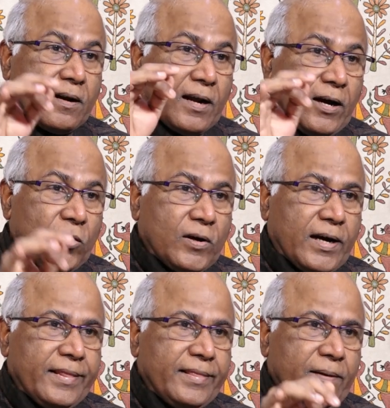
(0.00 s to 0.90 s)
రాహుల్
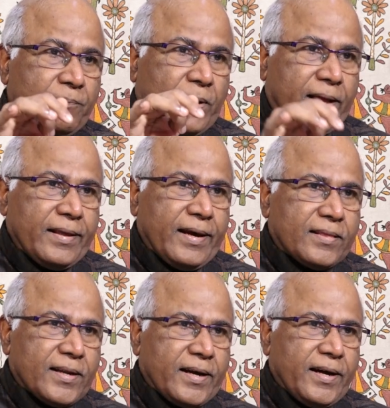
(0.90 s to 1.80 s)
గాంధీ
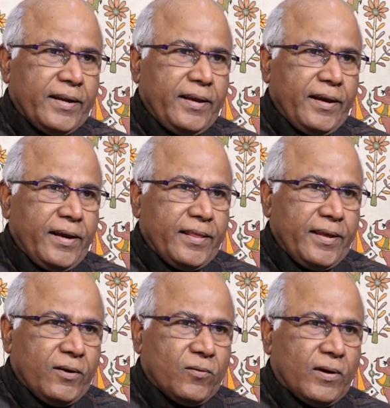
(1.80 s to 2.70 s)
పాదయాత్ర కానీ
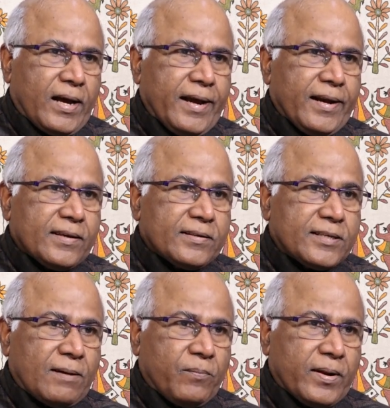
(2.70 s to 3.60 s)
ఏది కూడా ఆయనకి
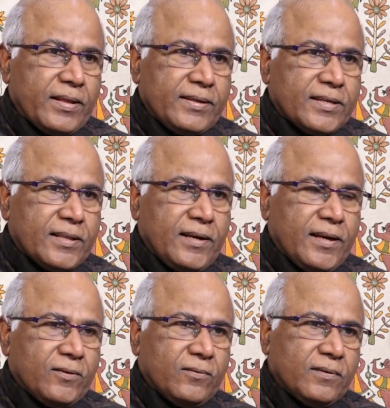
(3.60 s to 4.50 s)
సంప్రదించేది
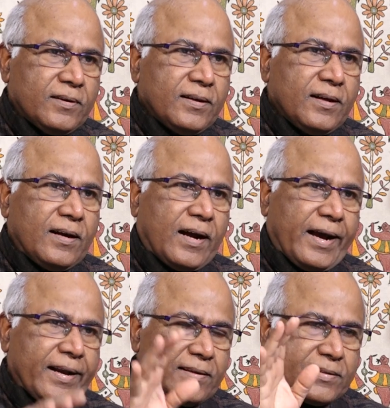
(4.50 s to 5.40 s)
లేదు
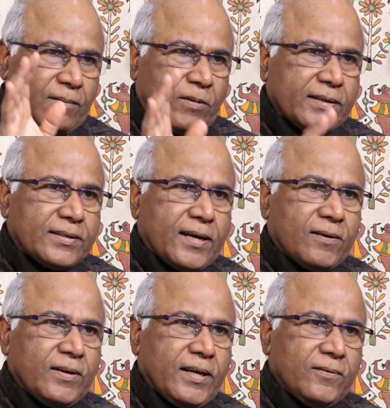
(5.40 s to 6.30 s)
ఆయనకి
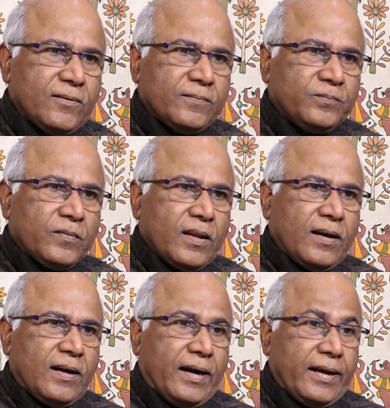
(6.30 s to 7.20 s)
సమాచారం లేదు
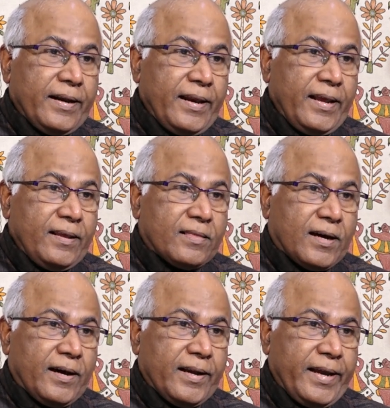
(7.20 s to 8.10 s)
అన్నీ
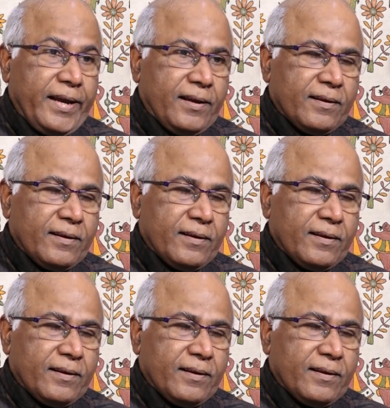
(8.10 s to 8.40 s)
తానై